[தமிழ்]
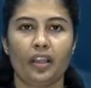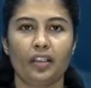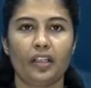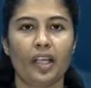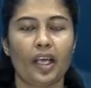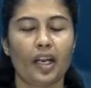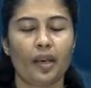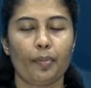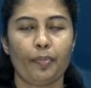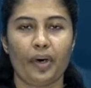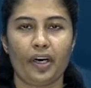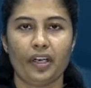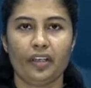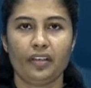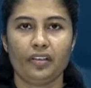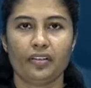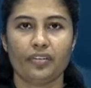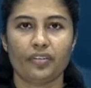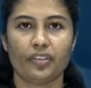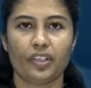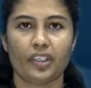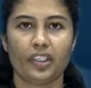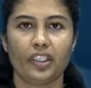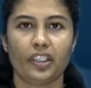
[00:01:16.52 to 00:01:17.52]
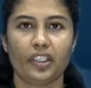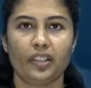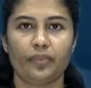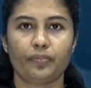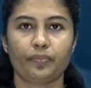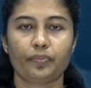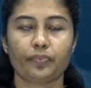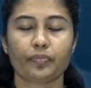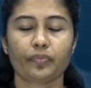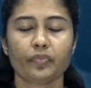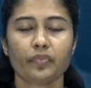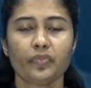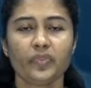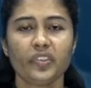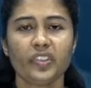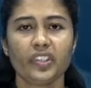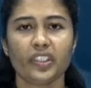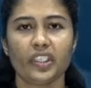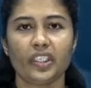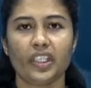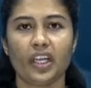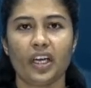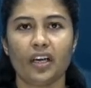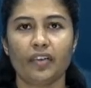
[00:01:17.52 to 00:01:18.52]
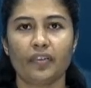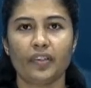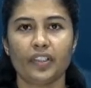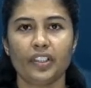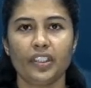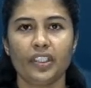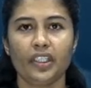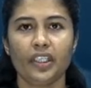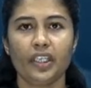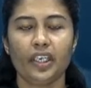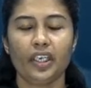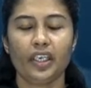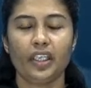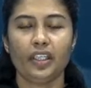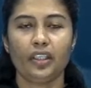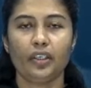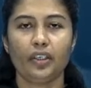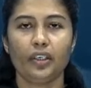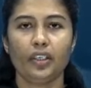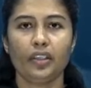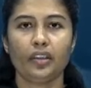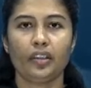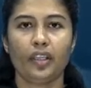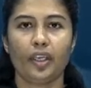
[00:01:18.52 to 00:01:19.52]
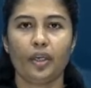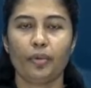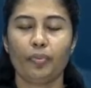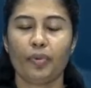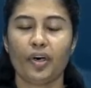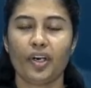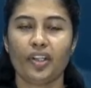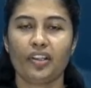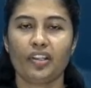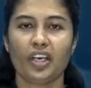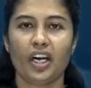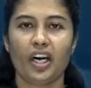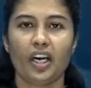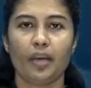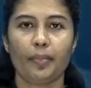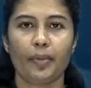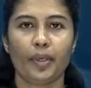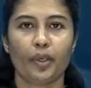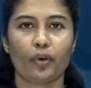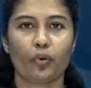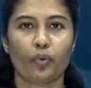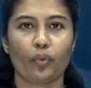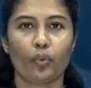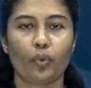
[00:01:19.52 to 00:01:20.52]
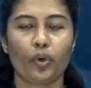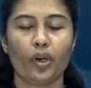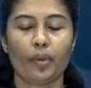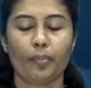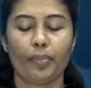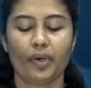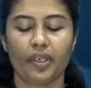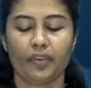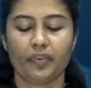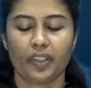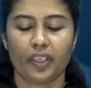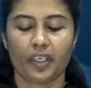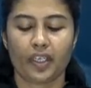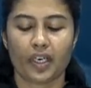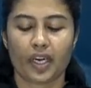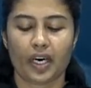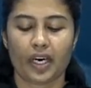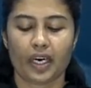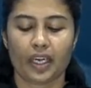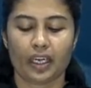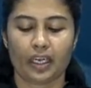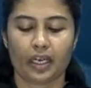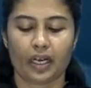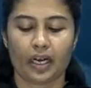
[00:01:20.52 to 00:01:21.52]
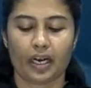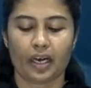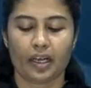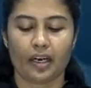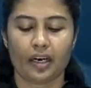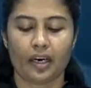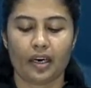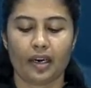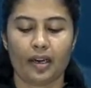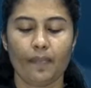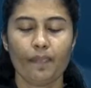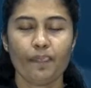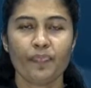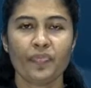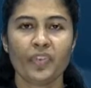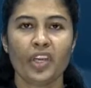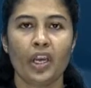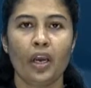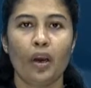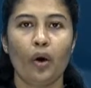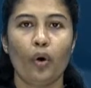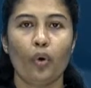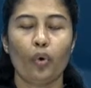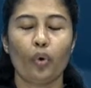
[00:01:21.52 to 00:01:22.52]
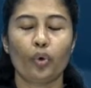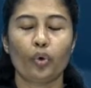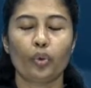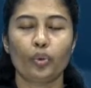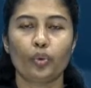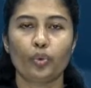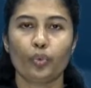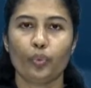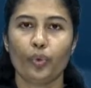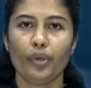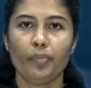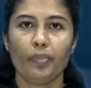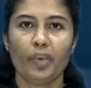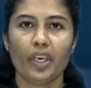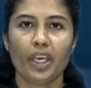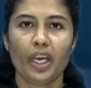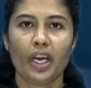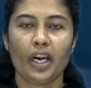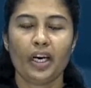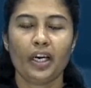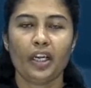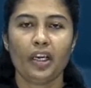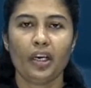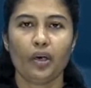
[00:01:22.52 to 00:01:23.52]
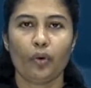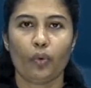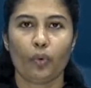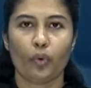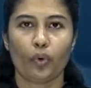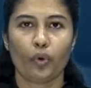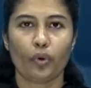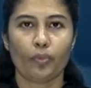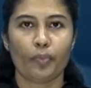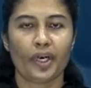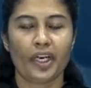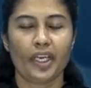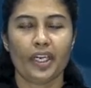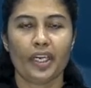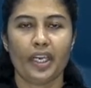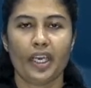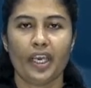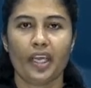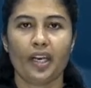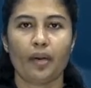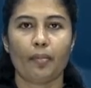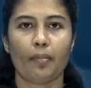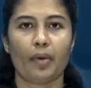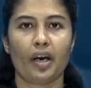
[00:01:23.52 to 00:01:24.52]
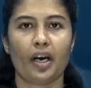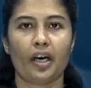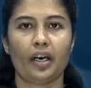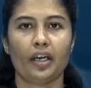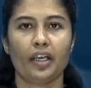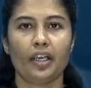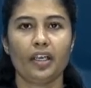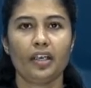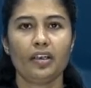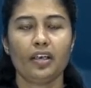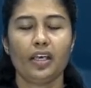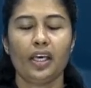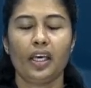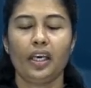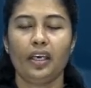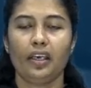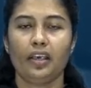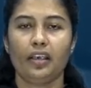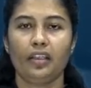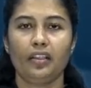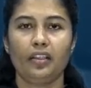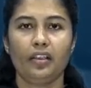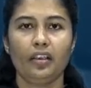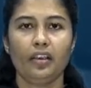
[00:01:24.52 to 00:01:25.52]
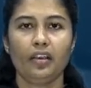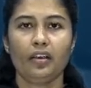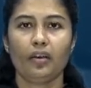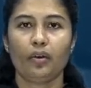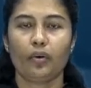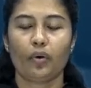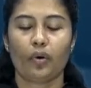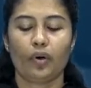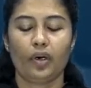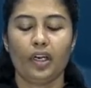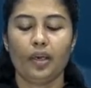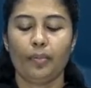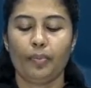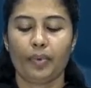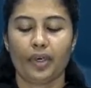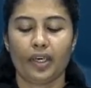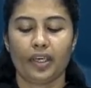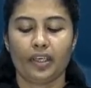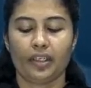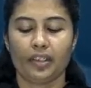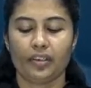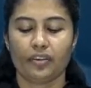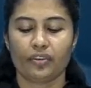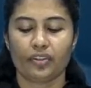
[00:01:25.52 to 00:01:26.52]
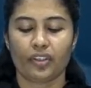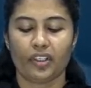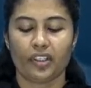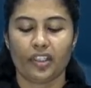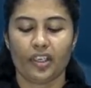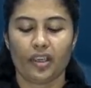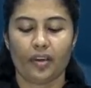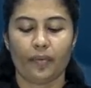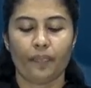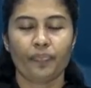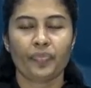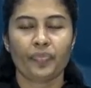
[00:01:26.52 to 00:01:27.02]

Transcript: தரப்படுகின்றது அதாவது இது திருமணத்தியாலம் என கூறப்படுவதற்கான காரணம் ஒரு தூய்மையான ஒரு மணி நேரமாக இது கொள்ளப்படுகின்றது